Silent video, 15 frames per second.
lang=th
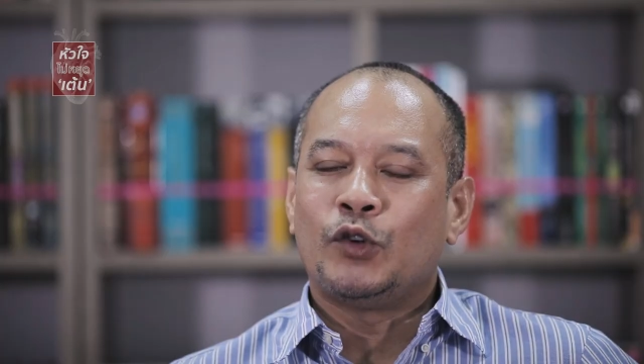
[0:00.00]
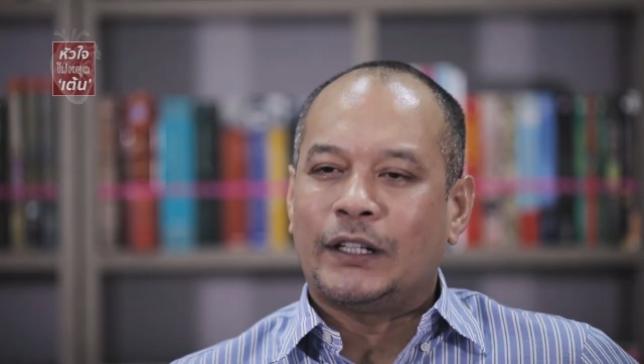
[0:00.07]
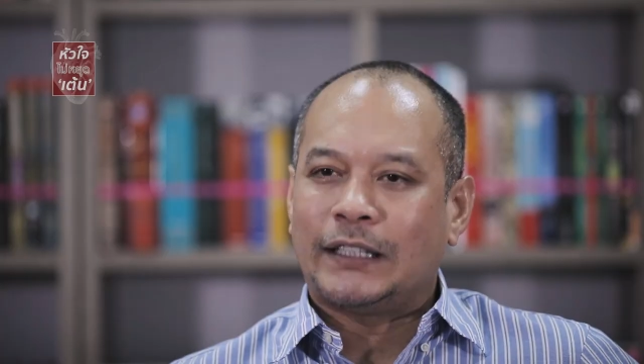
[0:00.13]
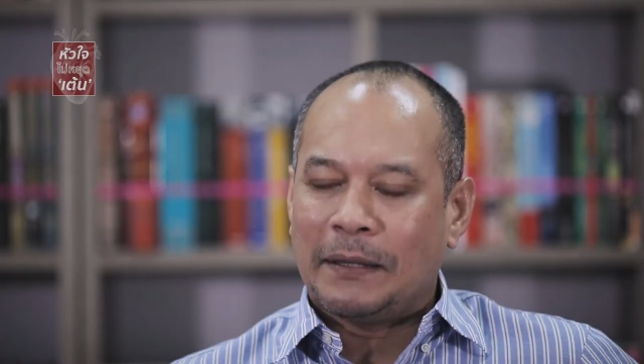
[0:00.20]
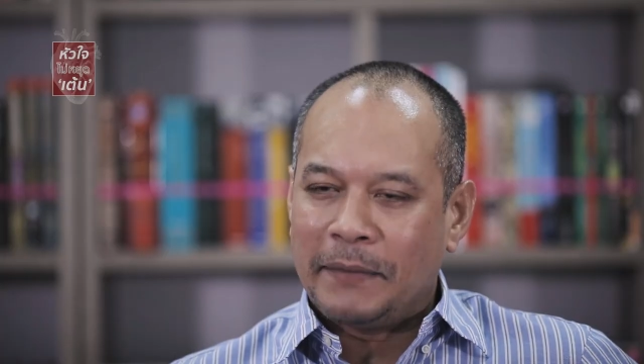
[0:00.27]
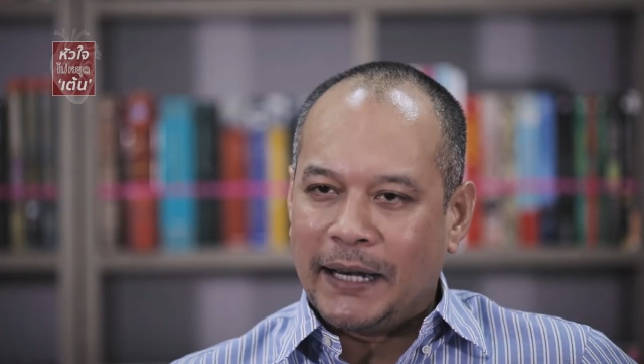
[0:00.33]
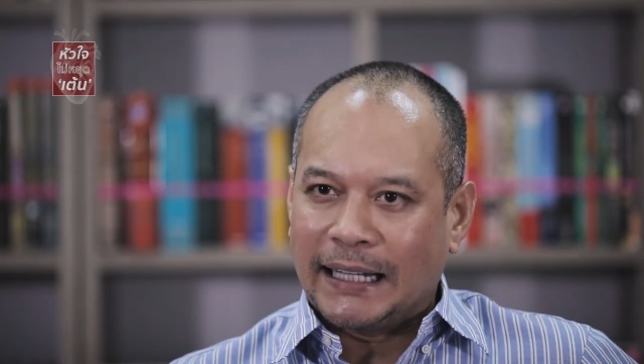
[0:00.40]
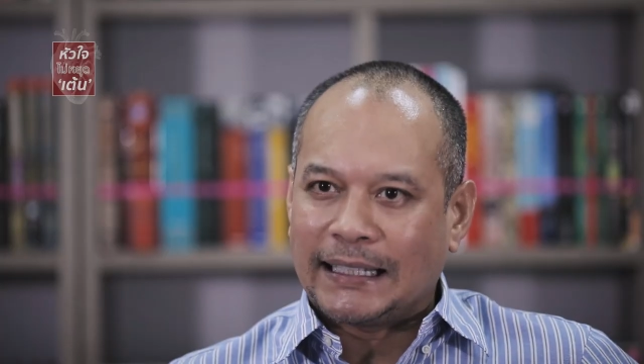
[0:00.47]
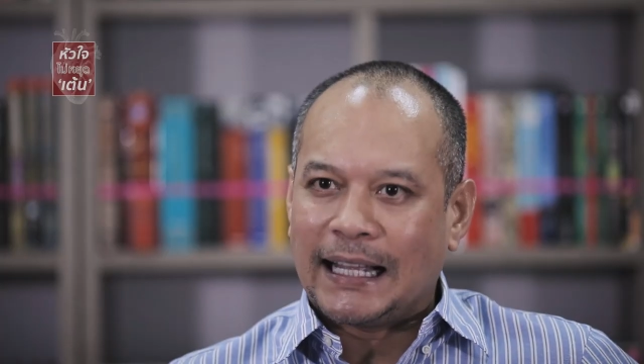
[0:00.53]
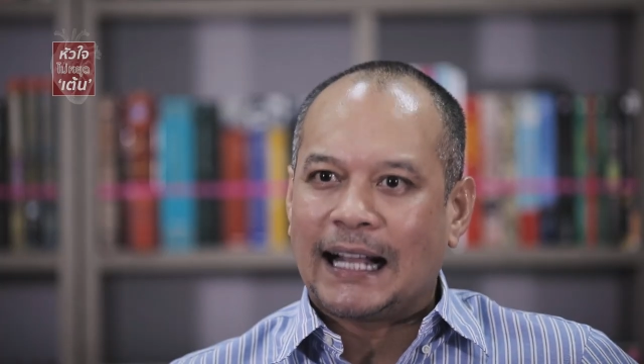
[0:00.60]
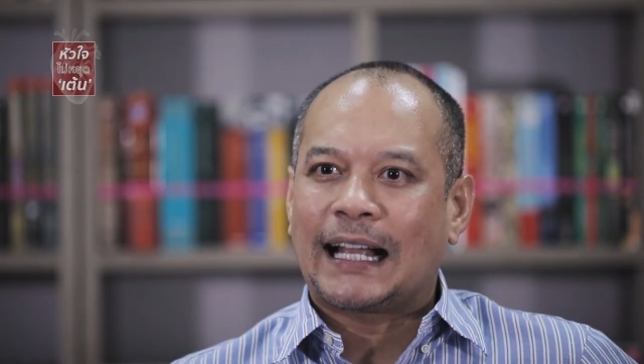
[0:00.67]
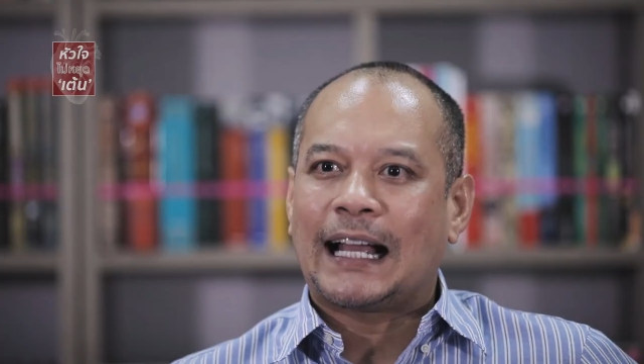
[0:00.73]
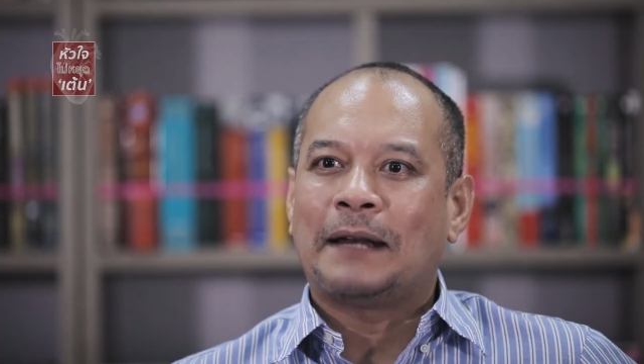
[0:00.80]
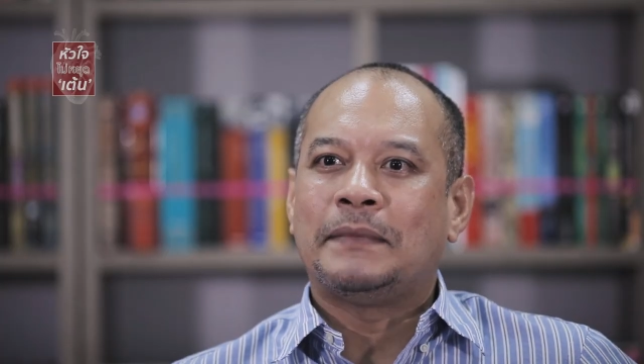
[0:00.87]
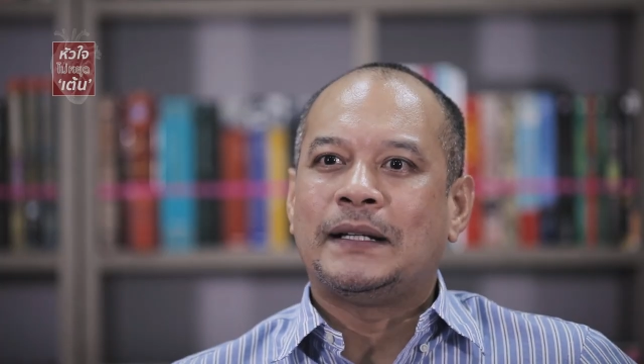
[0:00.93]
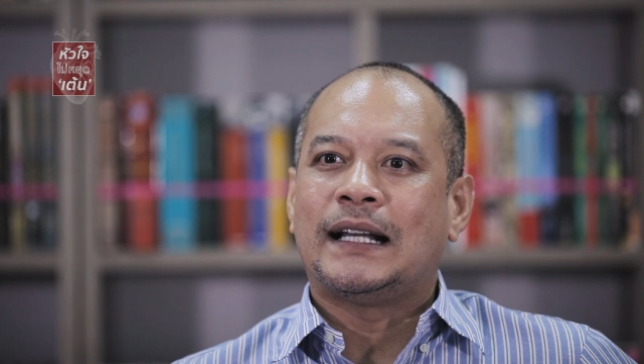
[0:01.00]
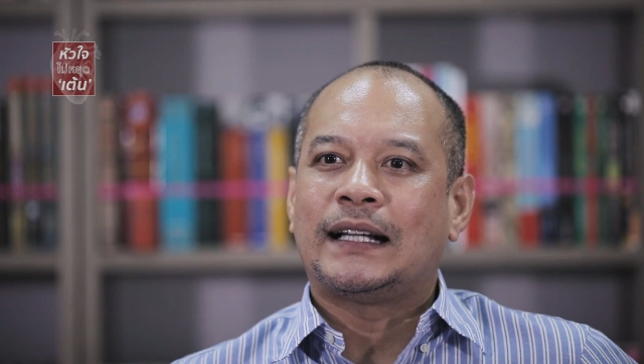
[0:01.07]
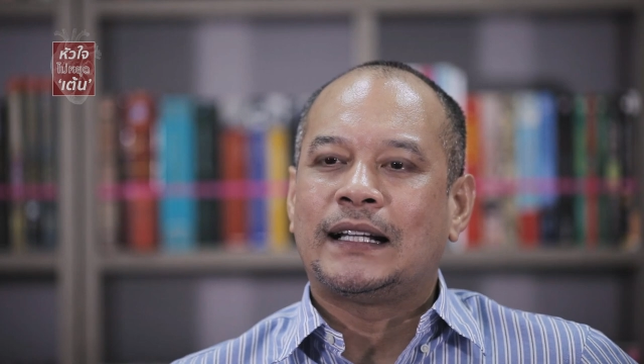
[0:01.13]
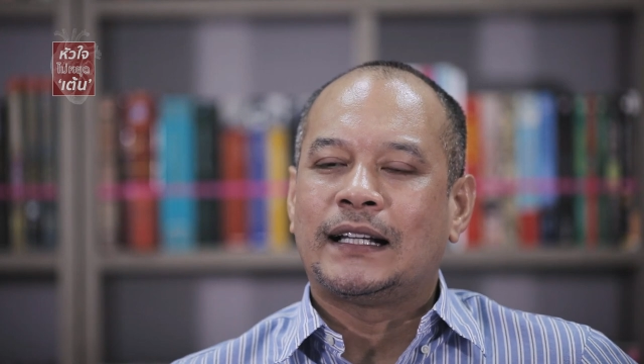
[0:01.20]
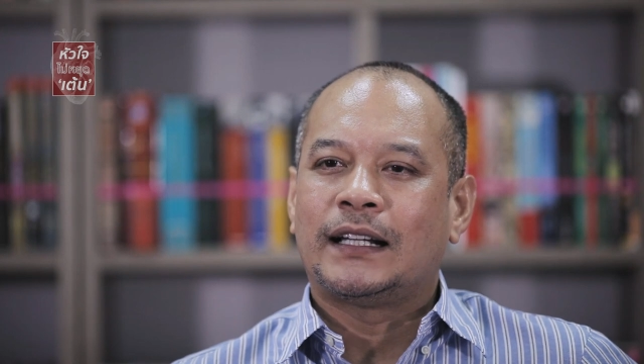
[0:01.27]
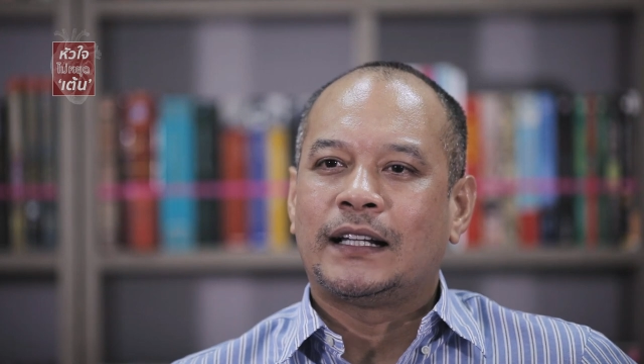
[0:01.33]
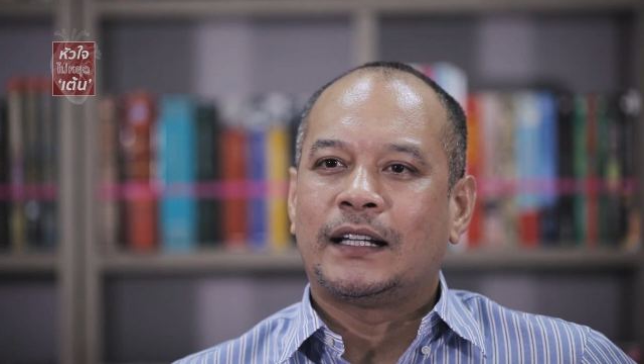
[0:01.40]
ด้วยตำแหน่งทางการเมือง
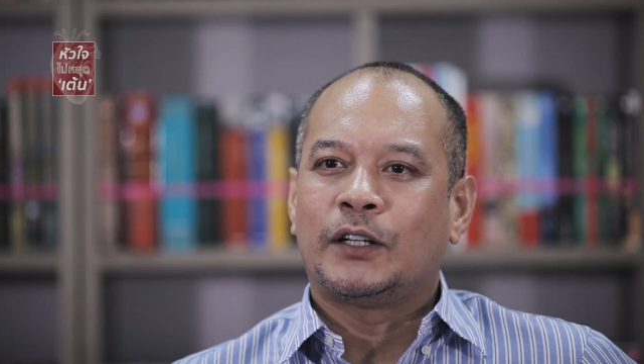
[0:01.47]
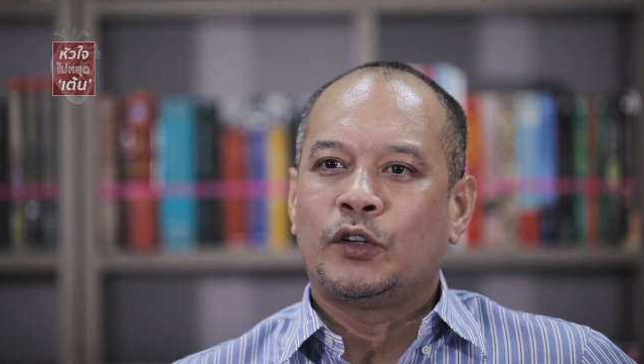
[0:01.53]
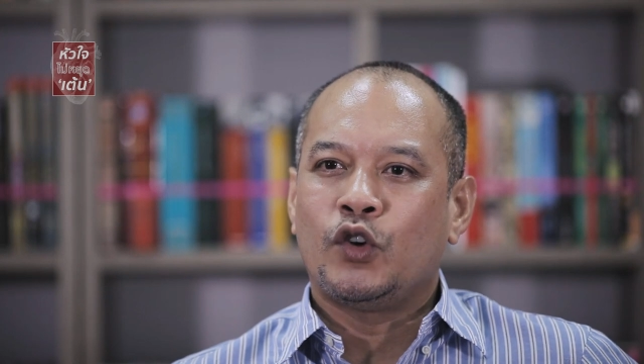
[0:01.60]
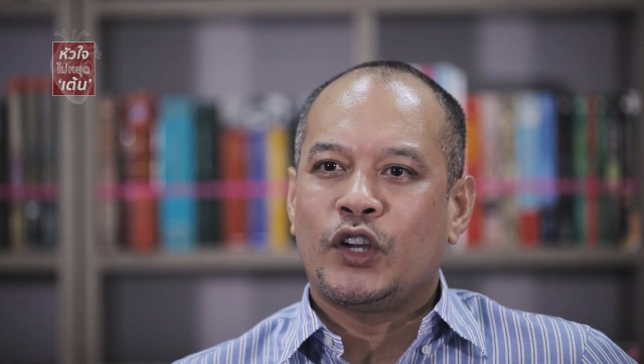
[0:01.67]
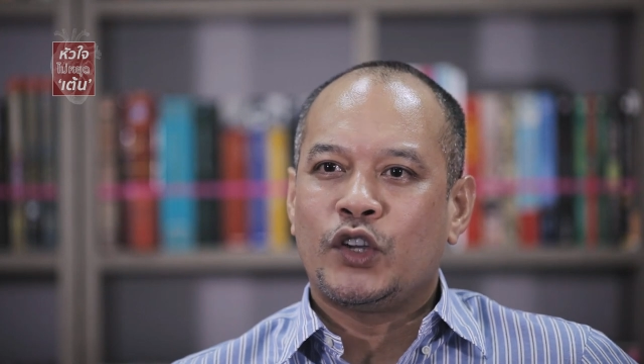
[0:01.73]
ด้